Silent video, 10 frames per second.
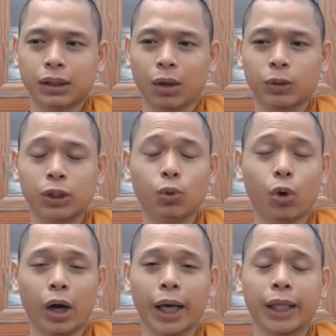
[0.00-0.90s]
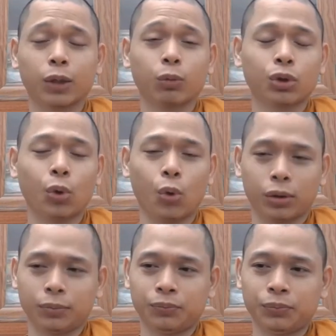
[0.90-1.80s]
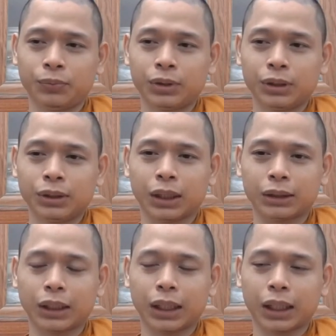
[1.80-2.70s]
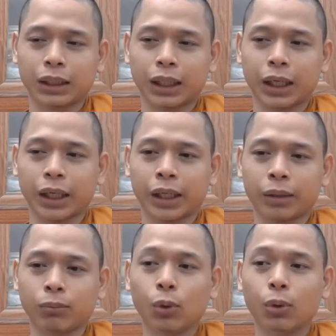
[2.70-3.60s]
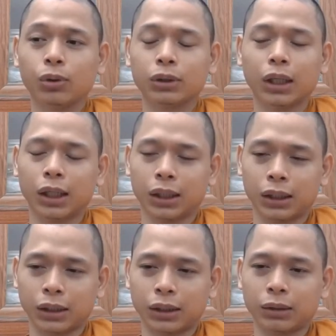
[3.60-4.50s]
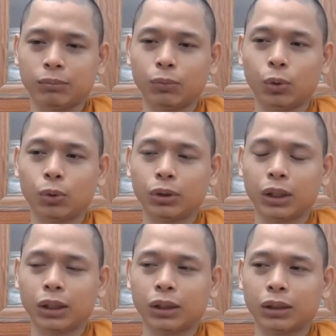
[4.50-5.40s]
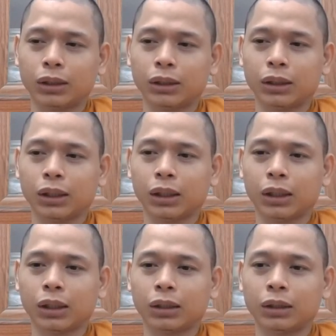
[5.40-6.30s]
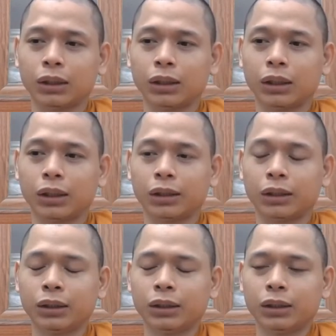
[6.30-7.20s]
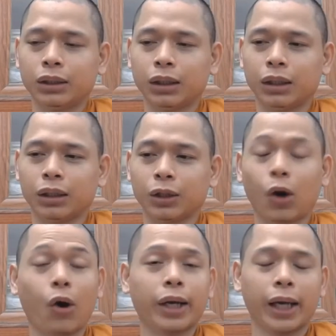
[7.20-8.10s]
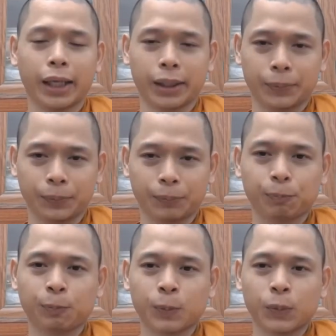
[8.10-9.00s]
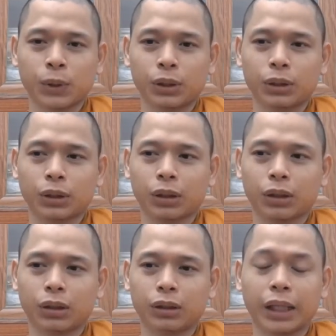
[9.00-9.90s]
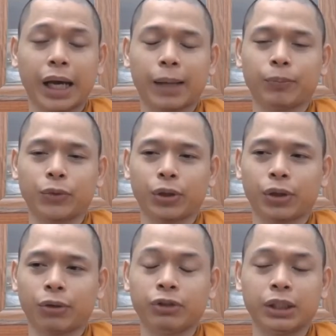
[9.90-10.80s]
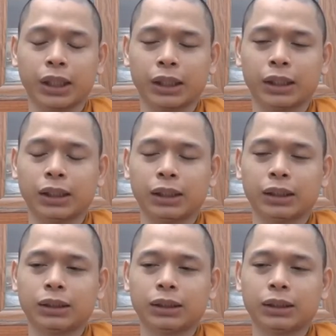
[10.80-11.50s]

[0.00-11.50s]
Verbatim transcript: học kinh hoài không có thuộc thành ra ngài buông lời buông lời uh, những cái lời uh, khó nghe nó làm cho vị này